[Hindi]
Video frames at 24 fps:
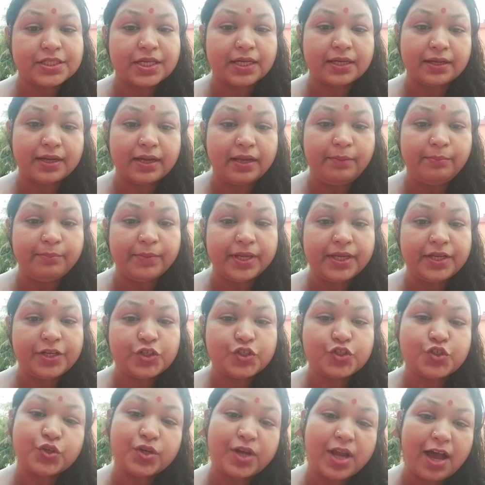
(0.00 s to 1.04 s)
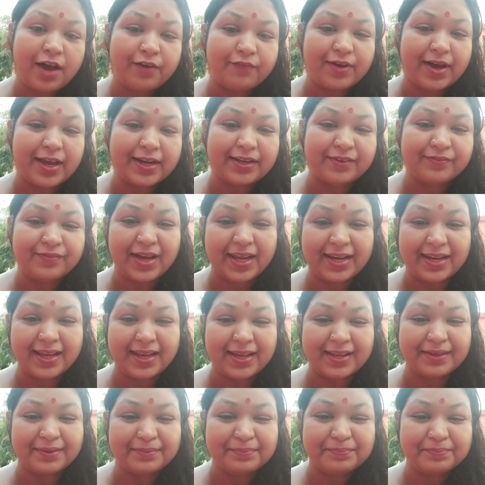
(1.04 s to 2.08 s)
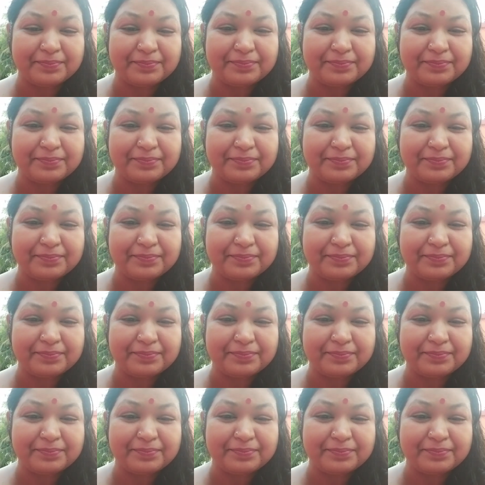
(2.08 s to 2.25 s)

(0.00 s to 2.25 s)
जंगल में चुनाव आने वाला है